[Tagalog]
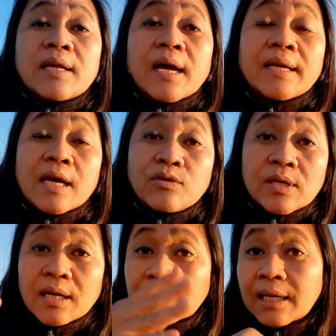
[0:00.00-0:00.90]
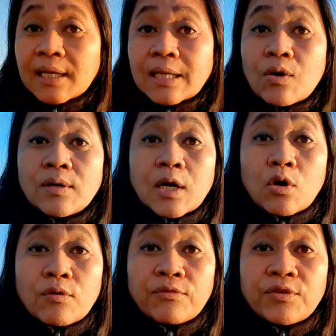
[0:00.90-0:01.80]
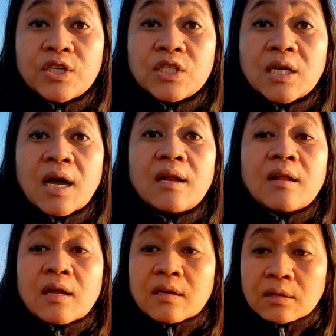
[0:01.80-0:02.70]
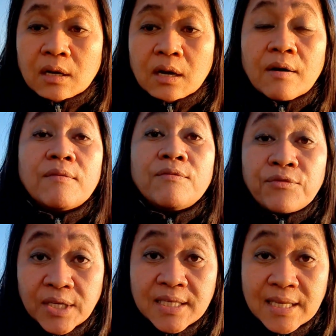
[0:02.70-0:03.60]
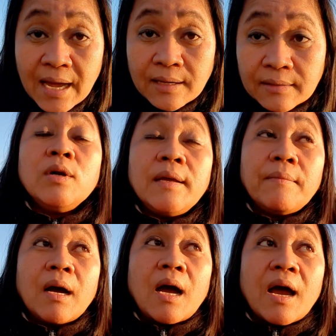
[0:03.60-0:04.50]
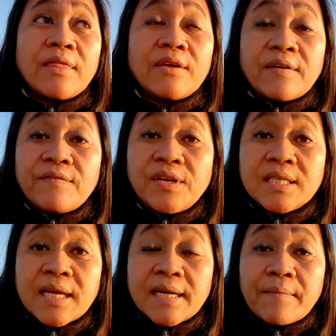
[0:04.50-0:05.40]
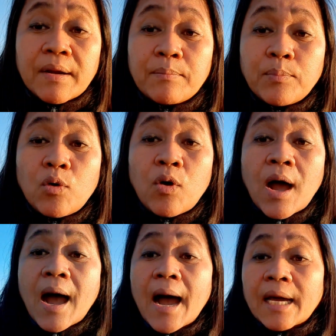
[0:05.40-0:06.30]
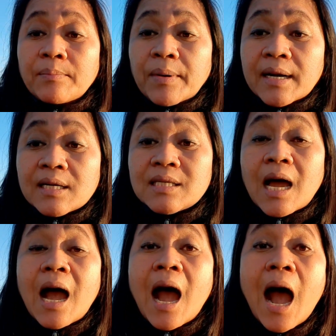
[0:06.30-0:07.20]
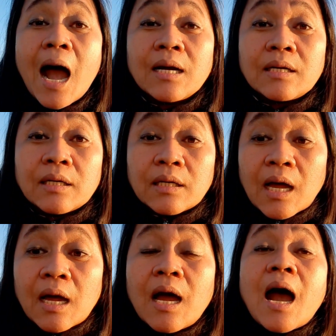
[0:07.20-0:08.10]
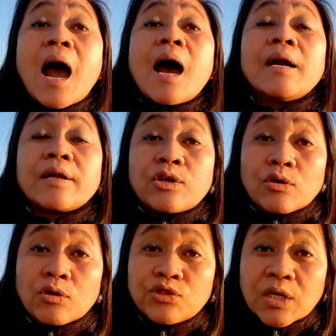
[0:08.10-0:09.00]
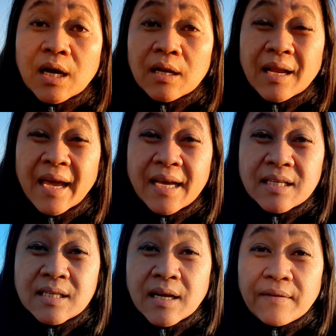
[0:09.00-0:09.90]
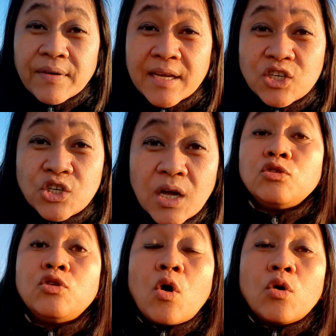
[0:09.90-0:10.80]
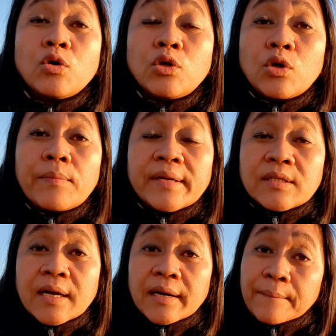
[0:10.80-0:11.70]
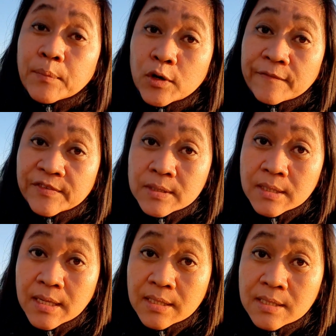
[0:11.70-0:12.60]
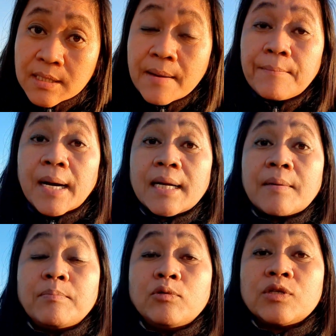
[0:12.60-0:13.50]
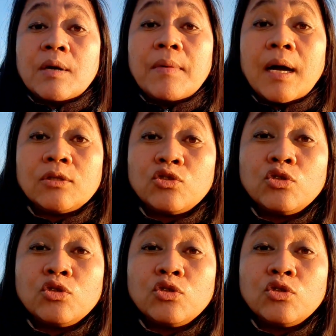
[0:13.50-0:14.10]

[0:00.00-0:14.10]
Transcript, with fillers: Kaya yun ang tinatawag na official uh, visa. Limang other visa naman po ay para sa agri uh, archaeological excavation, documentary purposes, para po sa mga